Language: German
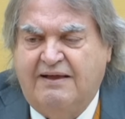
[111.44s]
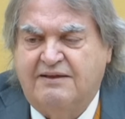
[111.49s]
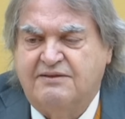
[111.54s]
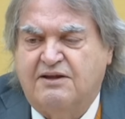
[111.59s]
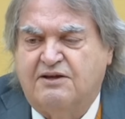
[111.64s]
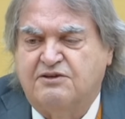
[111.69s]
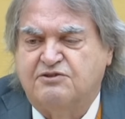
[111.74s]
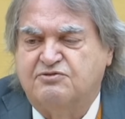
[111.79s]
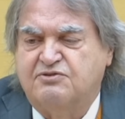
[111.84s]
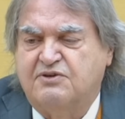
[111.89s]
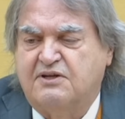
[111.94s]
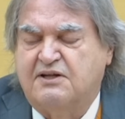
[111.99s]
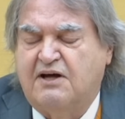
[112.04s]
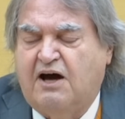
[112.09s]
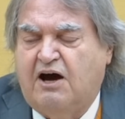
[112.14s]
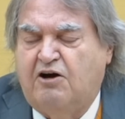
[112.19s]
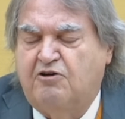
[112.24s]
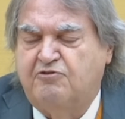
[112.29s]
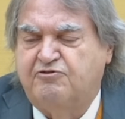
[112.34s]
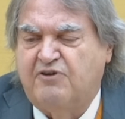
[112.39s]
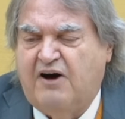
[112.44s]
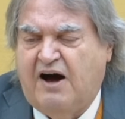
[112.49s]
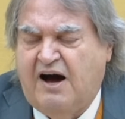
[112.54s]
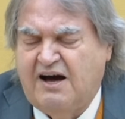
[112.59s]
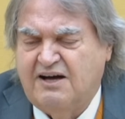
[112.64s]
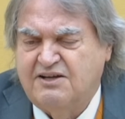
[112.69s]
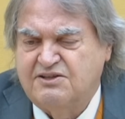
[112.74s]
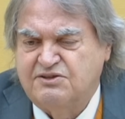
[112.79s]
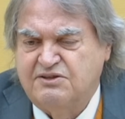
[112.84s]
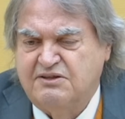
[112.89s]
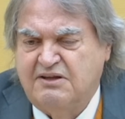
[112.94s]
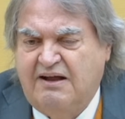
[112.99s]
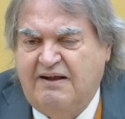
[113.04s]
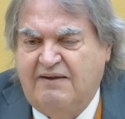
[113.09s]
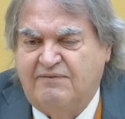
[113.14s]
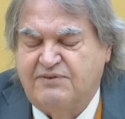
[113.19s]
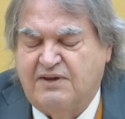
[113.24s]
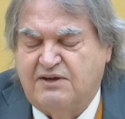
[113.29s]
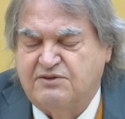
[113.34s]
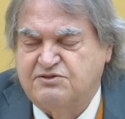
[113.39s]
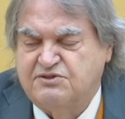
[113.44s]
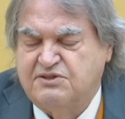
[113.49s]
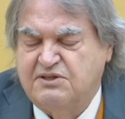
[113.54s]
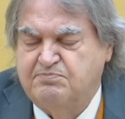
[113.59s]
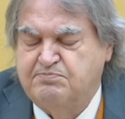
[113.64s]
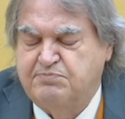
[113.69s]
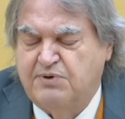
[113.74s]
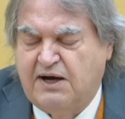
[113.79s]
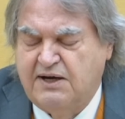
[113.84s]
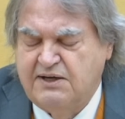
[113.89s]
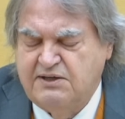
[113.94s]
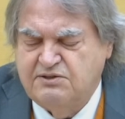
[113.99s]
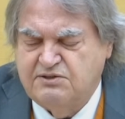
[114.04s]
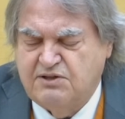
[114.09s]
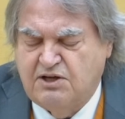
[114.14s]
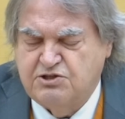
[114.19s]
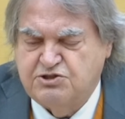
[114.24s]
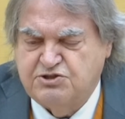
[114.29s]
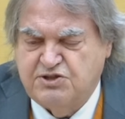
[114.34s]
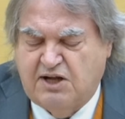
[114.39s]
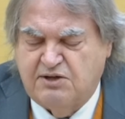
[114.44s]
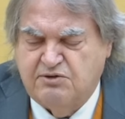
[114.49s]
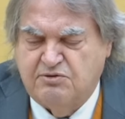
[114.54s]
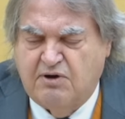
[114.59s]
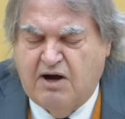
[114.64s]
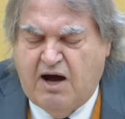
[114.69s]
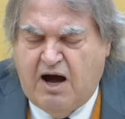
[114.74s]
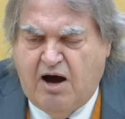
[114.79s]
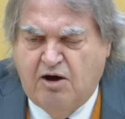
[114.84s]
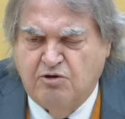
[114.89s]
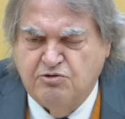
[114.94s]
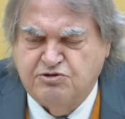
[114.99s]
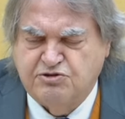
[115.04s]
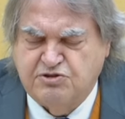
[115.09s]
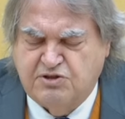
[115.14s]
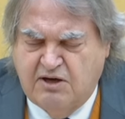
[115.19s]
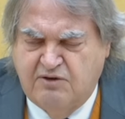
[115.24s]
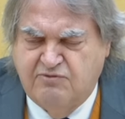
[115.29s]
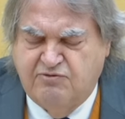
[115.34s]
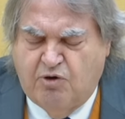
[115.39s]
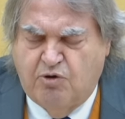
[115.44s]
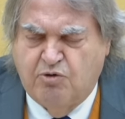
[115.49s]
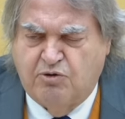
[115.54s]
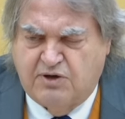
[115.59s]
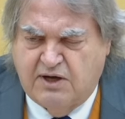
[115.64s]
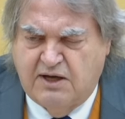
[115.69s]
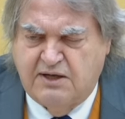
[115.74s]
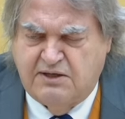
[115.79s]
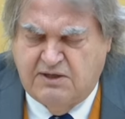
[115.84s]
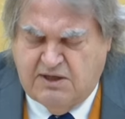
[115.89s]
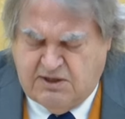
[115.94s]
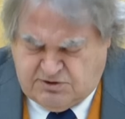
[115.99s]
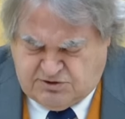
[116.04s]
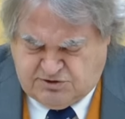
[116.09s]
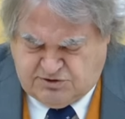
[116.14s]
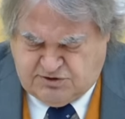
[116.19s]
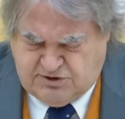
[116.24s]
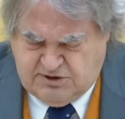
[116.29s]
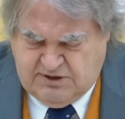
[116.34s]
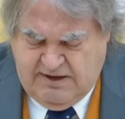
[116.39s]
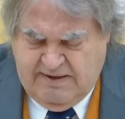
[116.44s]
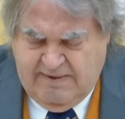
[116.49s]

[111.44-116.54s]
dass wir darauf achten, dass die Berichterstattung ausgewogen ist.